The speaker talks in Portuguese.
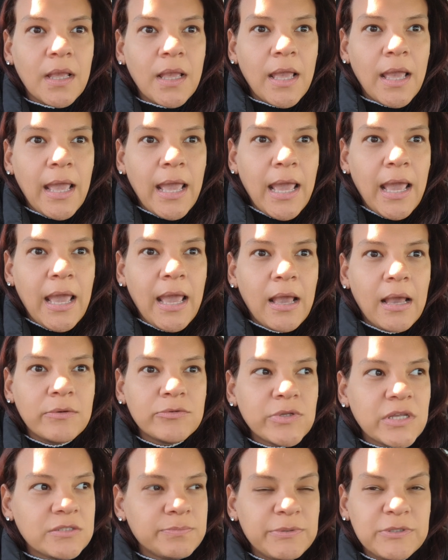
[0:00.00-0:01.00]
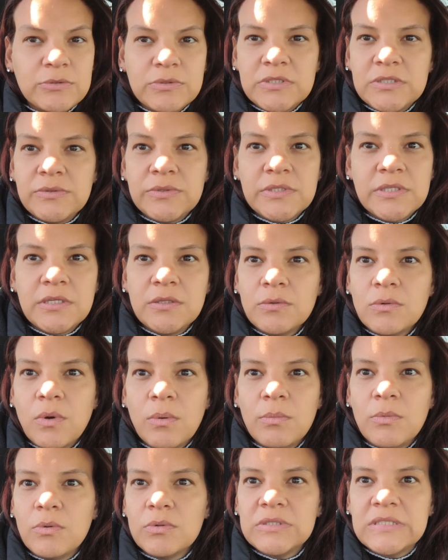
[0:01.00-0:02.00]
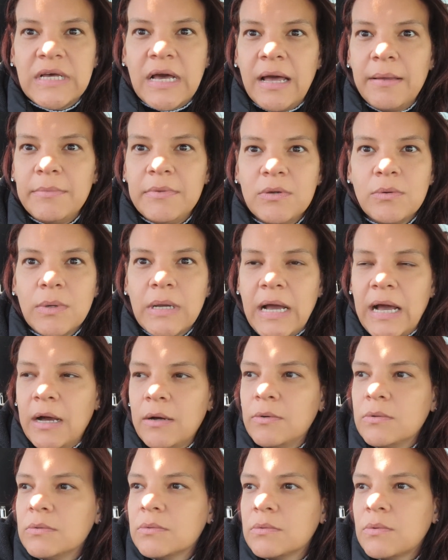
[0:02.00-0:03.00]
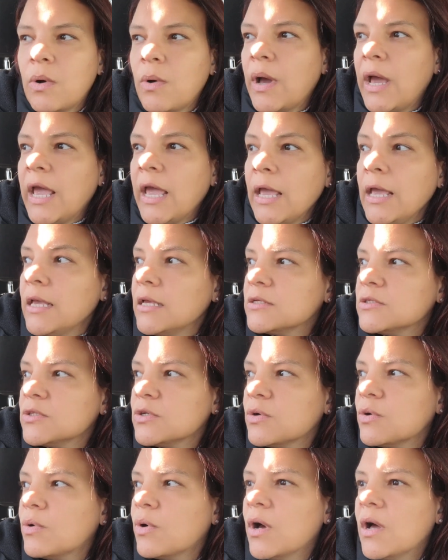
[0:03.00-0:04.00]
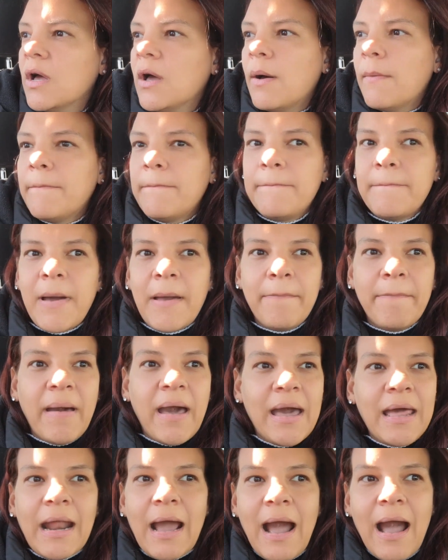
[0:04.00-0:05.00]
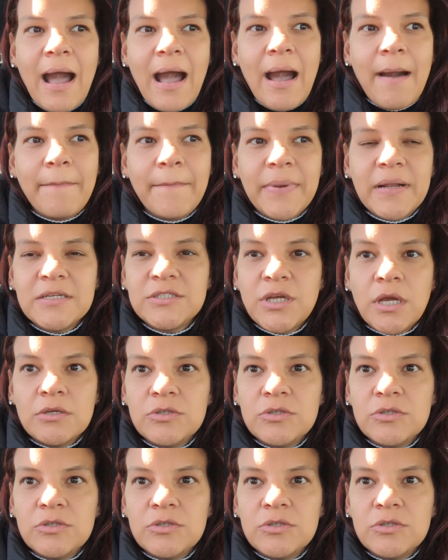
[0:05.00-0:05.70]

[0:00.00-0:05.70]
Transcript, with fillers: é, as pessoas estão andando como, sabe, o carro correndo pra parar, pra...